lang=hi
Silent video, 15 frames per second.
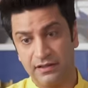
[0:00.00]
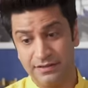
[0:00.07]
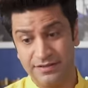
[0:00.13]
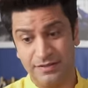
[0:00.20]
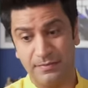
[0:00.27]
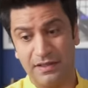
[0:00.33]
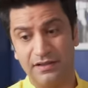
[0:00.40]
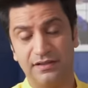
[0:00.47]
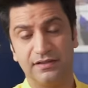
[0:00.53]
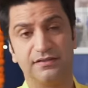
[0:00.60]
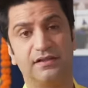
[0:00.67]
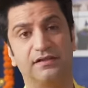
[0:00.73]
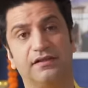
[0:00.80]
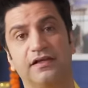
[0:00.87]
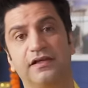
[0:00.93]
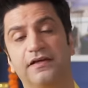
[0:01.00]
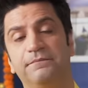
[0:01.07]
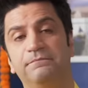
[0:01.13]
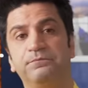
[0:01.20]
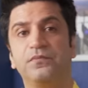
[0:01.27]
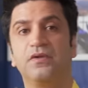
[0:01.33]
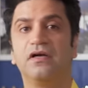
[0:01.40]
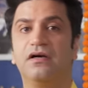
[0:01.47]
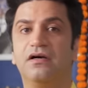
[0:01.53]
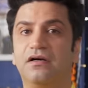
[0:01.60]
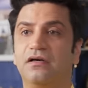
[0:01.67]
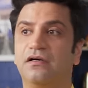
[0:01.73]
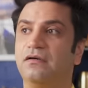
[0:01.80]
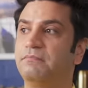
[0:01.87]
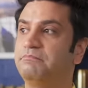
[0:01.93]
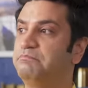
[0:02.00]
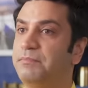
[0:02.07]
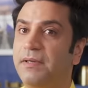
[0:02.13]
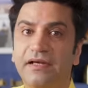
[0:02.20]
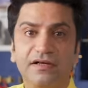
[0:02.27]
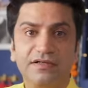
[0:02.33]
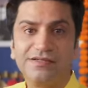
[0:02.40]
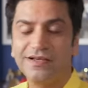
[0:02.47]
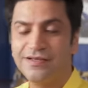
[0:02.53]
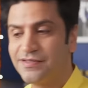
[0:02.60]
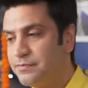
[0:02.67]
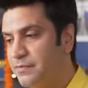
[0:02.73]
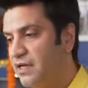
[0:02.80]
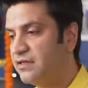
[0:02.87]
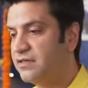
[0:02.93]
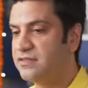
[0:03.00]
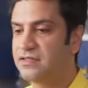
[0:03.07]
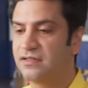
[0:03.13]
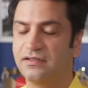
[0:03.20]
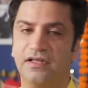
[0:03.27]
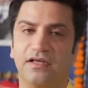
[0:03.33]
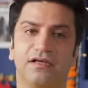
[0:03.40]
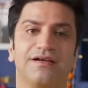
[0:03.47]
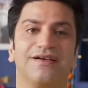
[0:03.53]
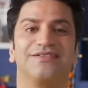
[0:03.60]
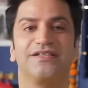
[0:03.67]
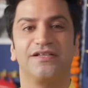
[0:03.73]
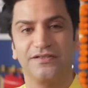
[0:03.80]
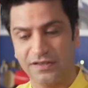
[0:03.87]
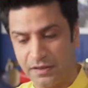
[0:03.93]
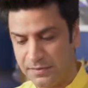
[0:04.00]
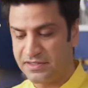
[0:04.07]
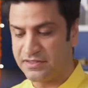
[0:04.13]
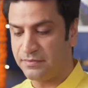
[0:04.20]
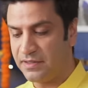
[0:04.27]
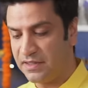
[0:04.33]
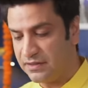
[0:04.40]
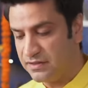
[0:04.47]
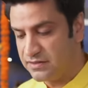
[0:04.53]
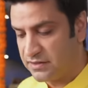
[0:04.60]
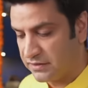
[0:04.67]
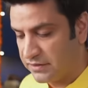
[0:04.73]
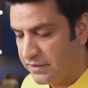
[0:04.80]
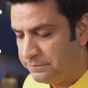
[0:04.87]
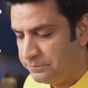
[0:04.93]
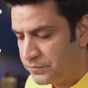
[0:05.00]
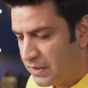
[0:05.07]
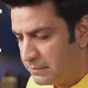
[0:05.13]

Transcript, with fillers: का इस्तेमाल कर सकते हैं पीनट्स का इस्तेमाल कर सकते हैं खसखस का भी इस्तेमाल कर सकते हैं